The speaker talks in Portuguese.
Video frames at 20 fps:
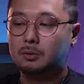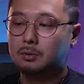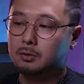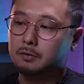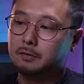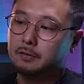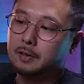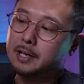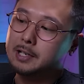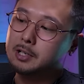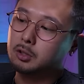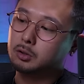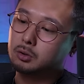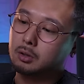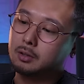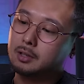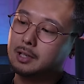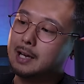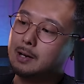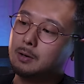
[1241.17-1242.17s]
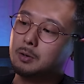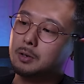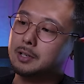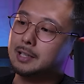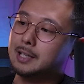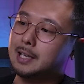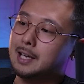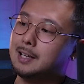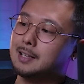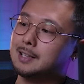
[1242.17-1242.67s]
um verde, eu troquei a cor
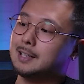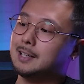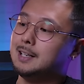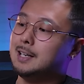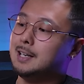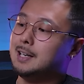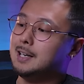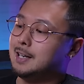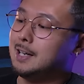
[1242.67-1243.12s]
dele, né?